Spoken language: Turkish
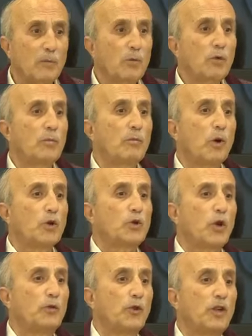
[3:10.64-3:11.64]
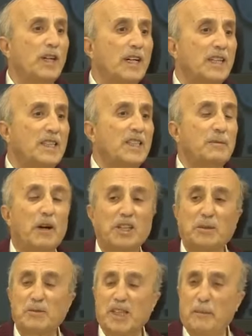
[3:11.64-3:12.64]
Bu Moskov'u siz
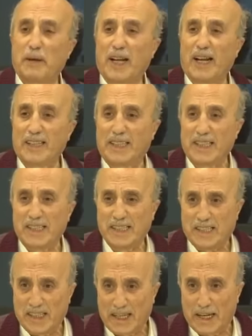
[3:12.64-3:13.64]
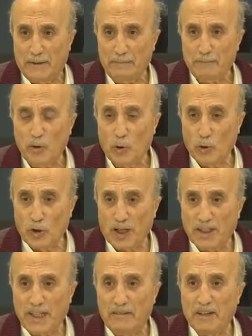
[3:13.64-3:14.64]
başımıza bela ettiniz diye.
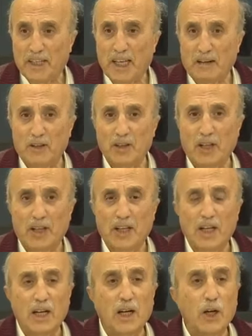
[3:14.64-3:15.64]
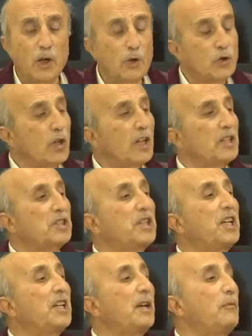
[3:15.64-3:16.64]
Onların deve kervanlarıyla. Üstadın
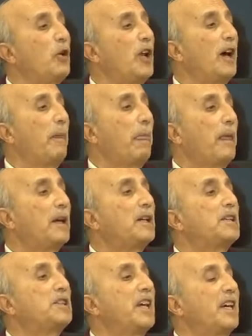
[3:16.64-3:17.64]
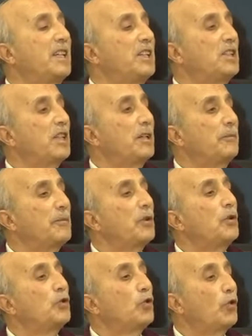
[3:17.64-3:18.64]
şeyi de böyle. Şeye gidişi.
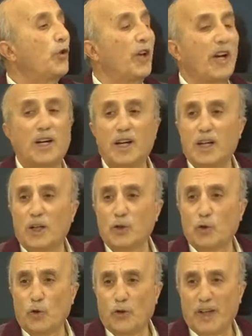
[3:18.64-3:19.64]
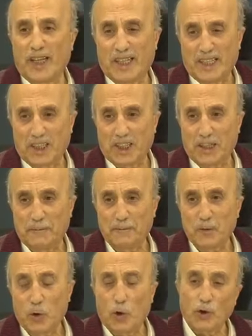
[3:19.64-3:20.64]
Culfa'ya, Culfa'ya gidişi.
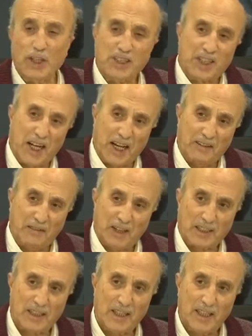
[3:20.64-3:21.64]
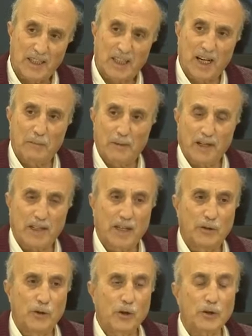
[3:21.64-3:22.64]
Orada tren var. Tren
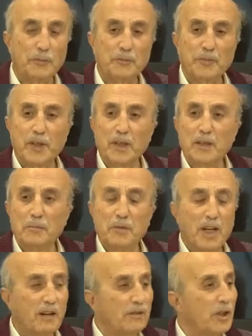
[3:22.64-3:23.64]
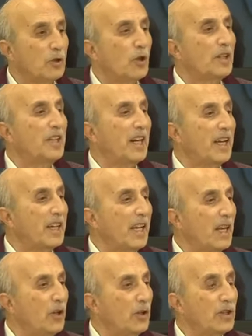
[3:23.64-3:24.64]
bekleniyor. Bir hafta sonra tren
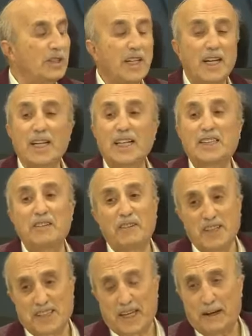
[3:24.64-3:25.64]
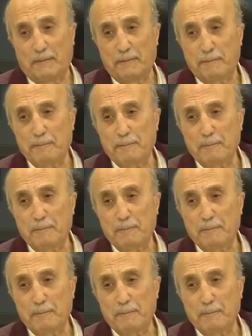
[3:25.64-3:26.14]
geliyor. Trenle Tiflis'e.